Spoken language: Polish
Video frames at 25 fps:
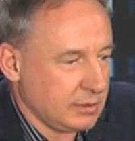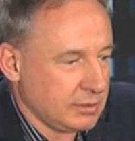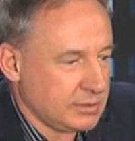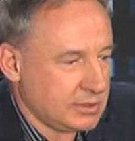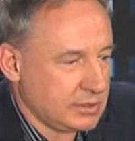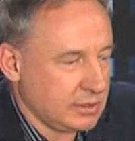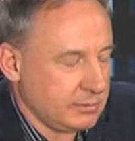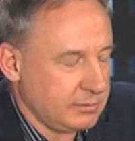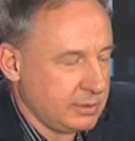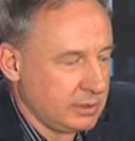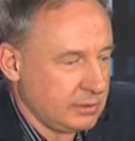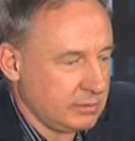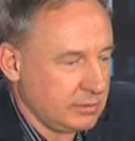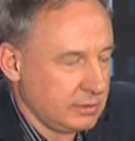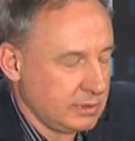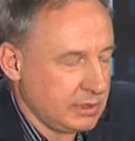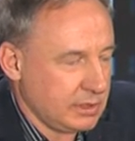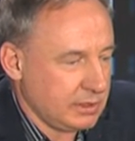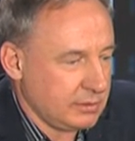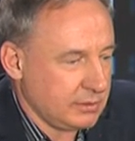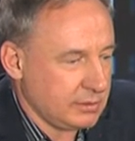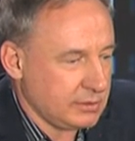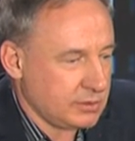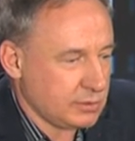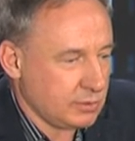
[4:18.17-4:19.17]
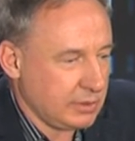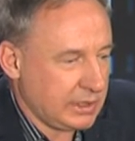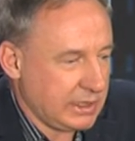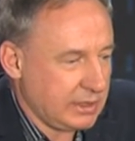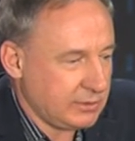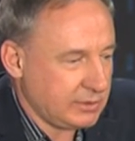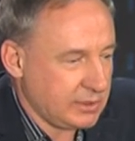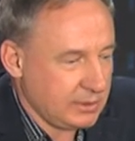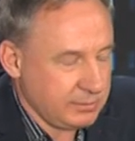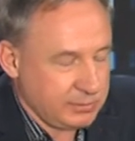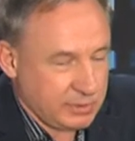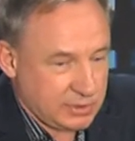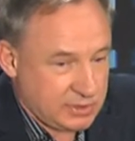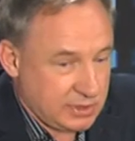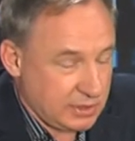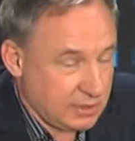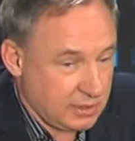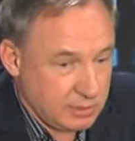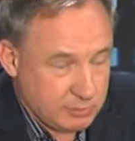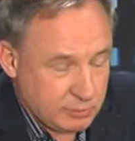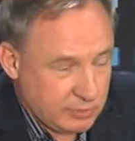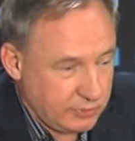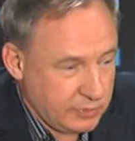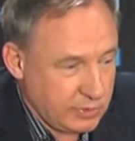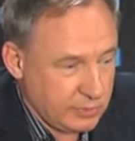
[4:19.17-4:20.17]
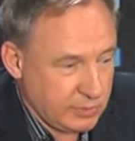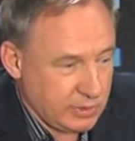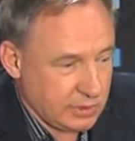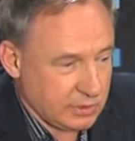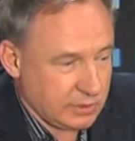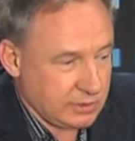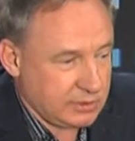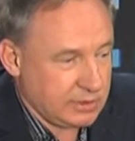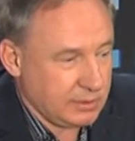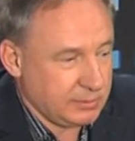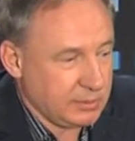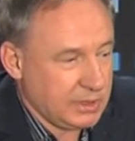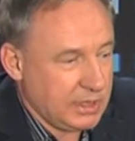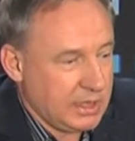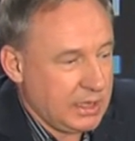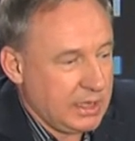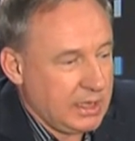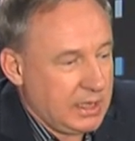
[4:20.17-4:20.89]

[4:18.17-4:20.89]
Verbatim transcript: osoby, które słuchają tej piosenki, mówiły o tym,